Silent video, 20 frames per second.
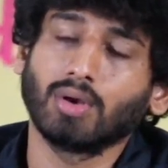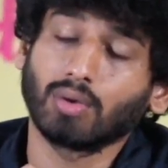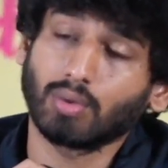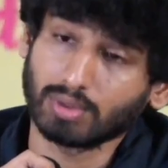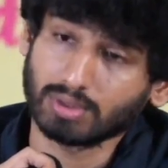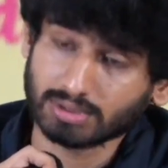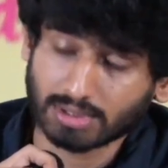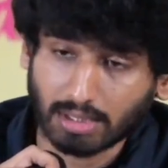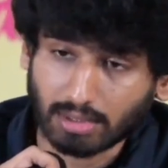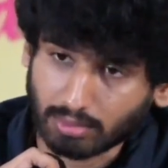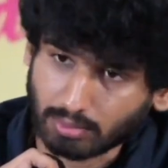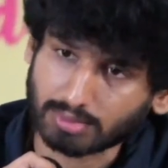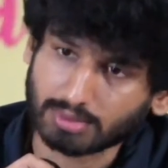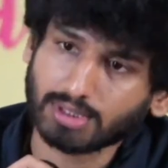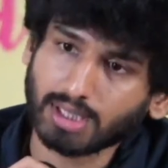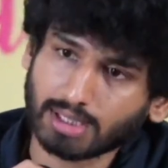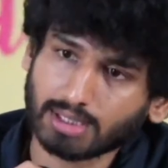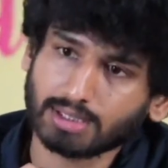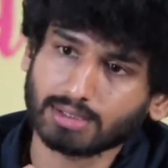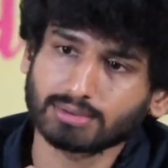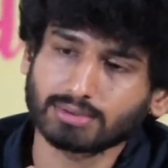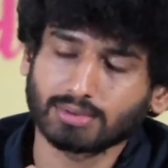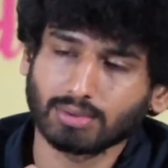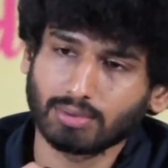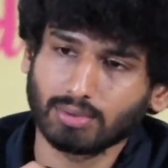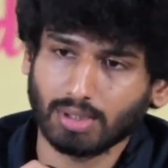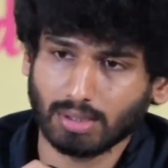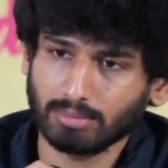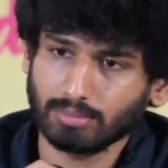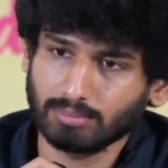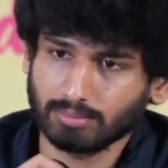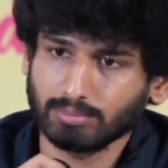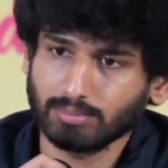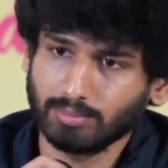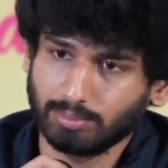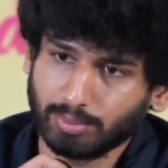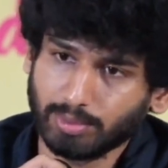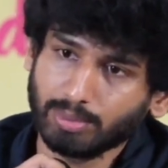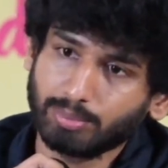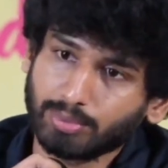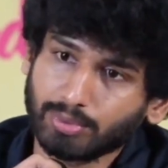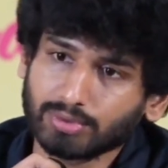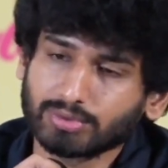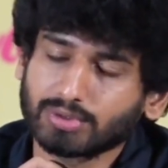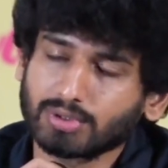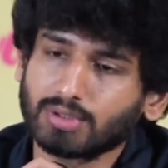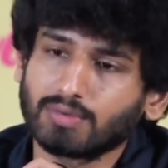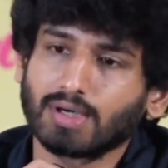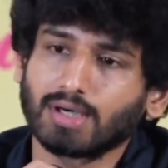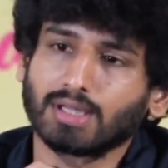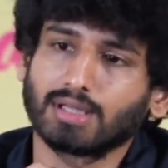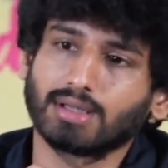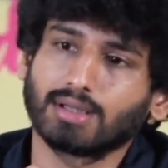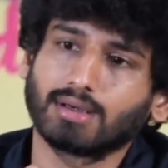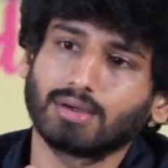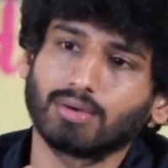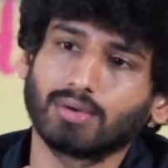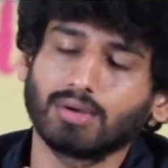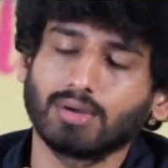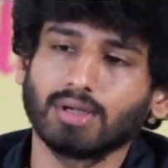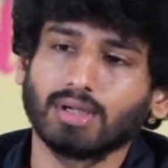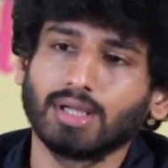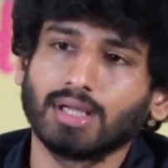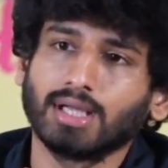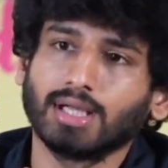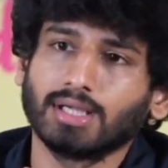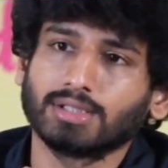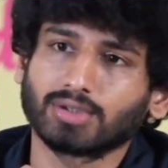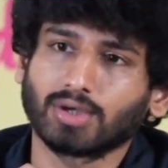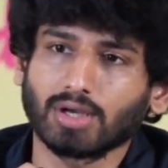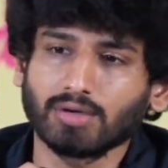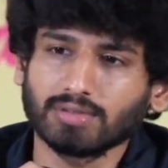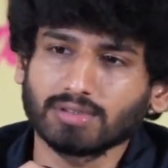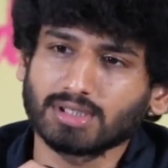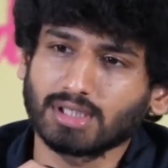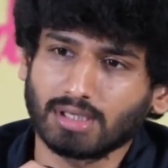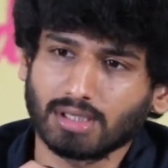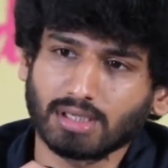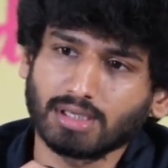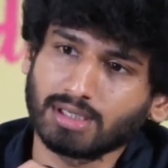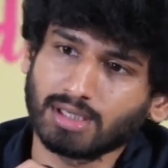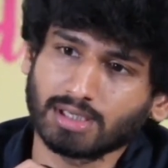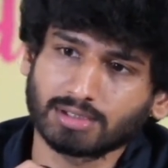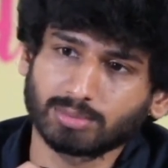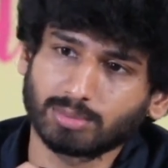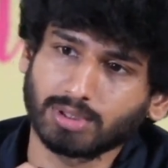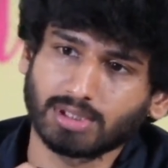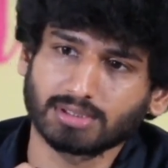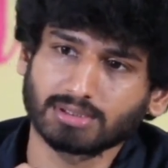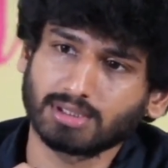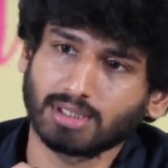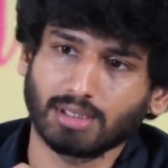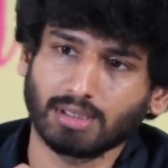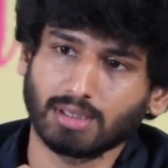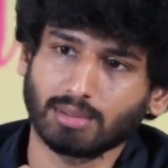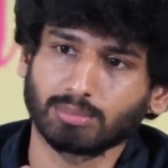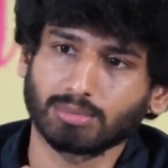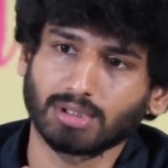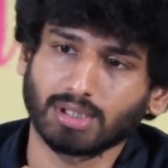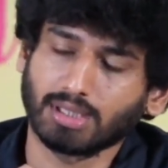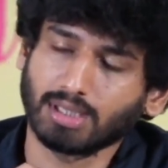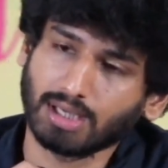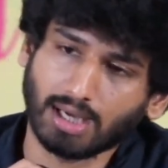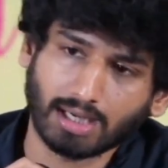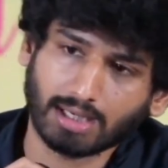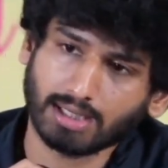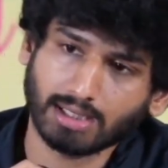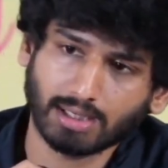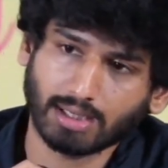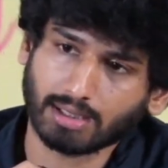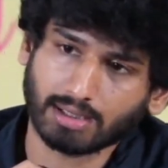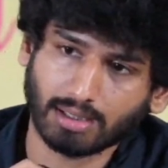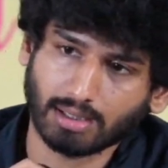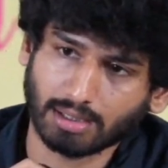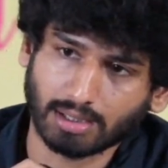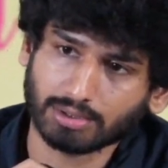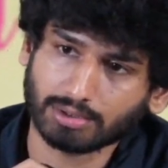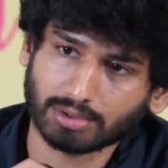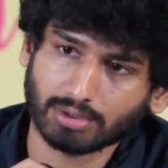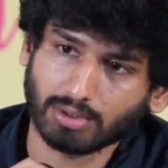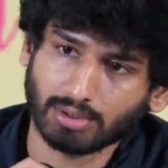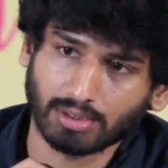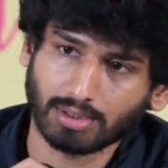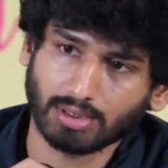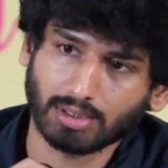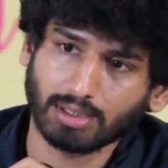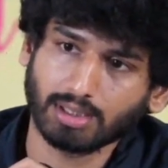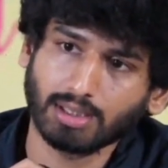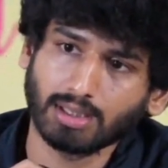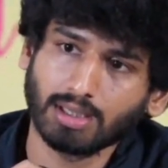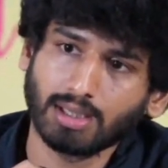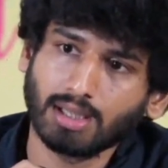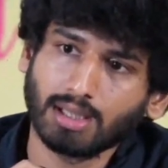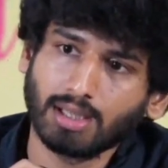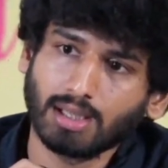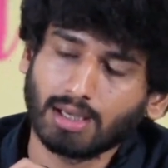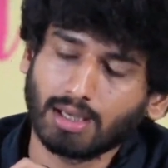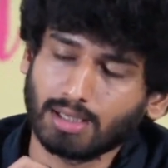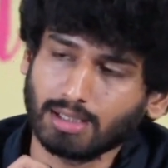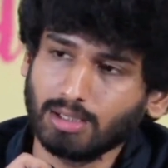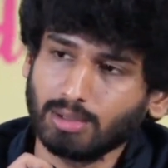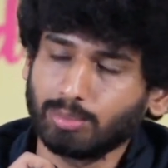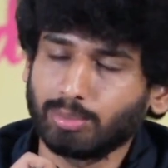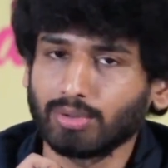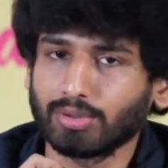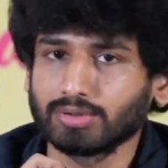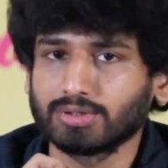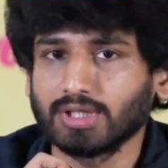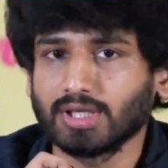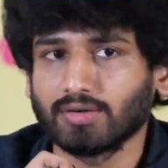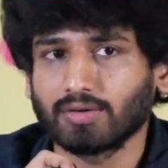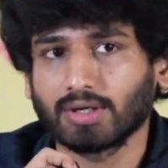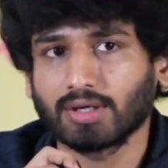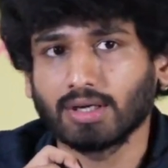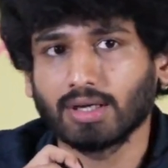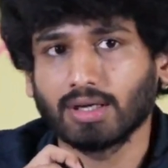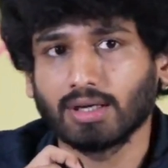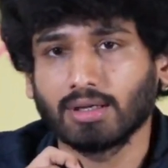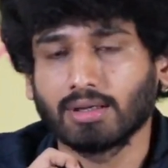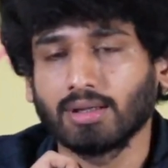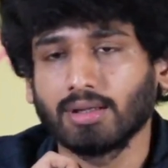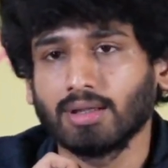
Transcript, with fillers: కొన్నిసార్లు కొత్త యాక్టర్స్తో కూడా ఇప్పుడు ఇప్పుడు వస్తున్న వాళ్ళ దగ్గర కూడా ఇట్స్ ఆల్వేస్ ఎ లర్నింగ్ ఎక్స్పీరియన్స్ అనే నమ్ముతాను నేను యాక్టింగ్ ఎక్కడ నేర్చుకోలేదండి కానీ ఇప్పుడు వచ్చి ఎవరన్నా